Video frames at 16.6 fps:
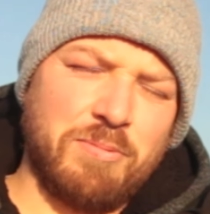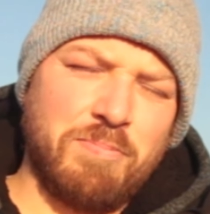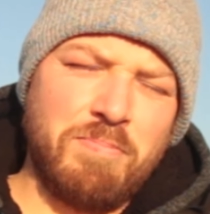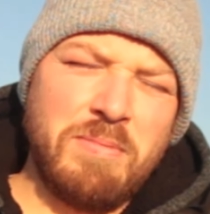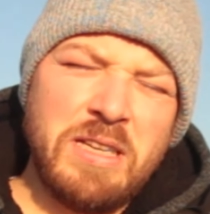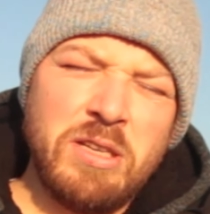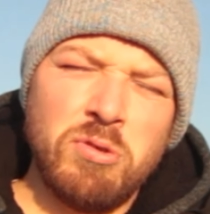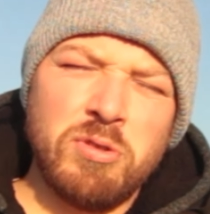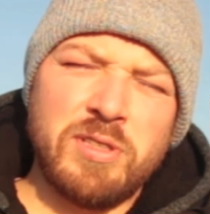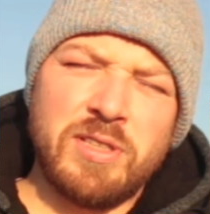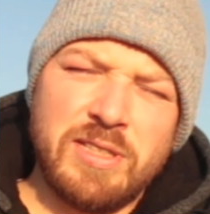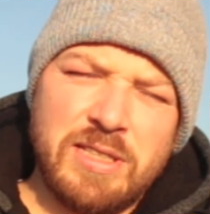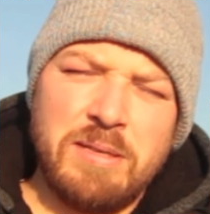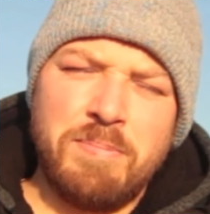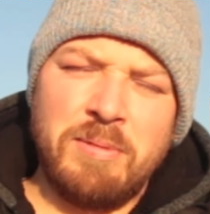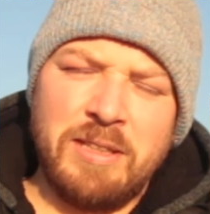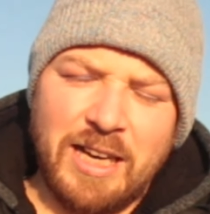minus
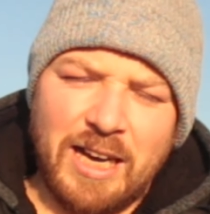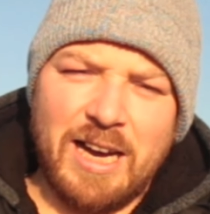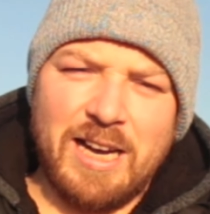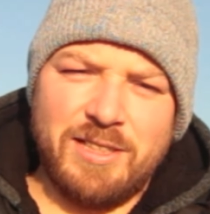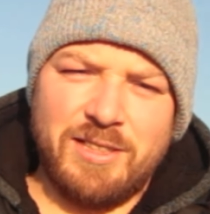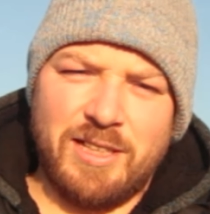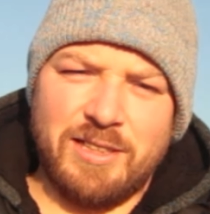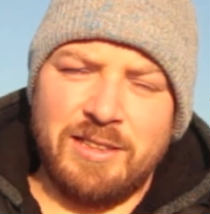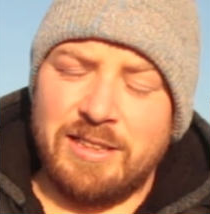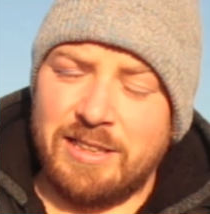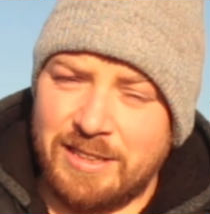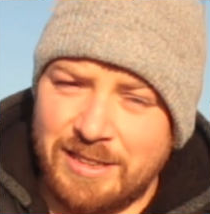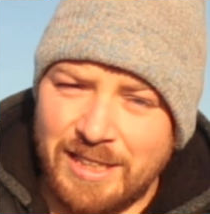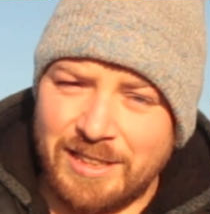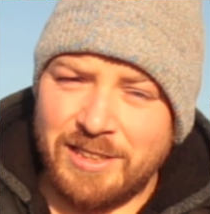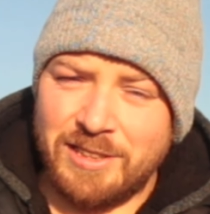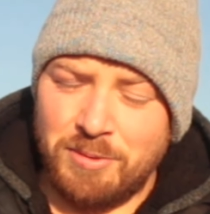7 Grad hatten,
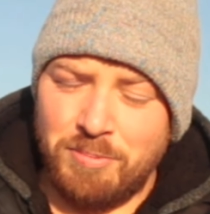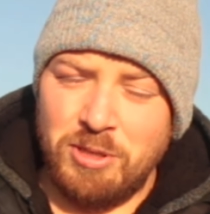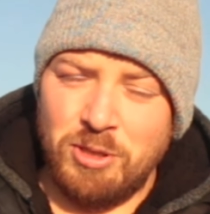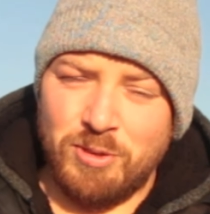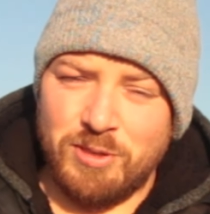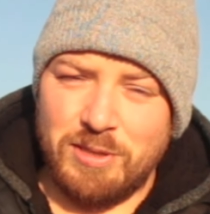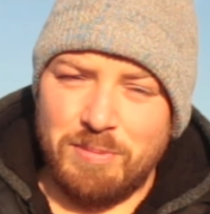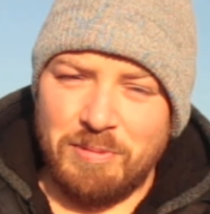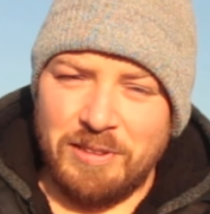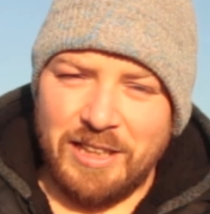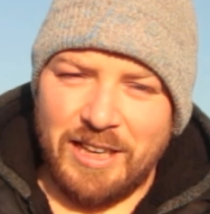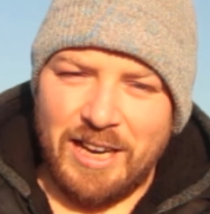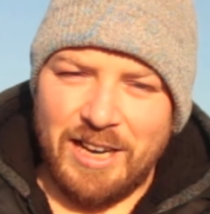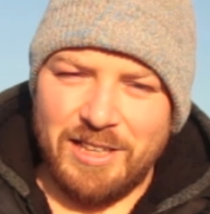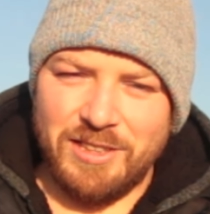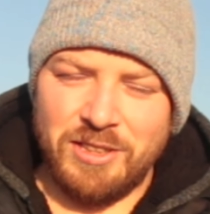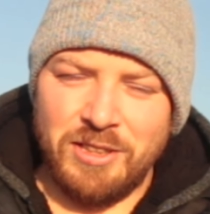knackige minus 7
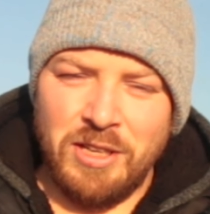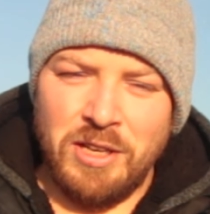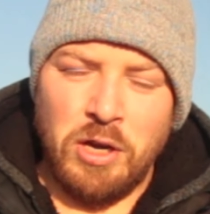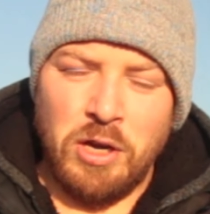Grad